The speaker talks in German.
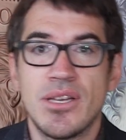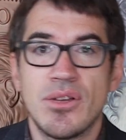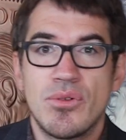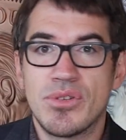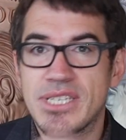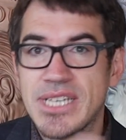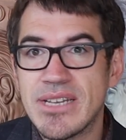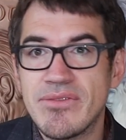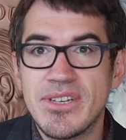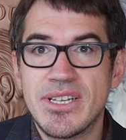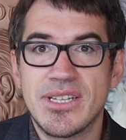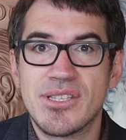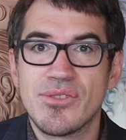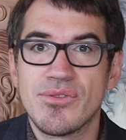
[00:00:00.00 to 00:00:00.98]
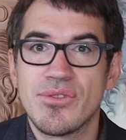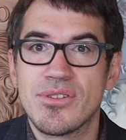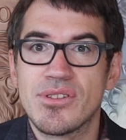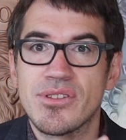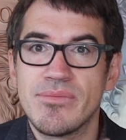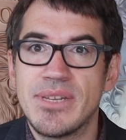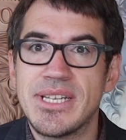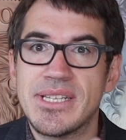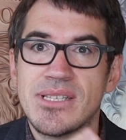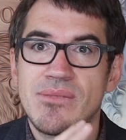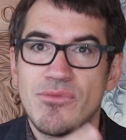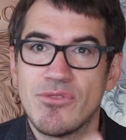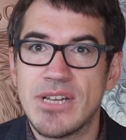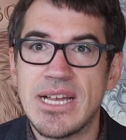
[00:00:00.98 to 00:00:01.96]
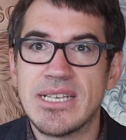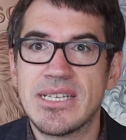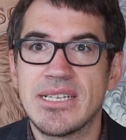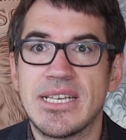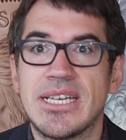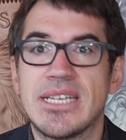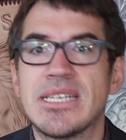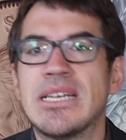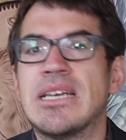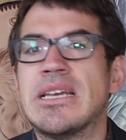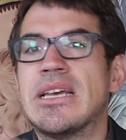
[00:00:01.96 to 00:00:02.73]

und dann wieder zurück zum nächsten Monarchen geht.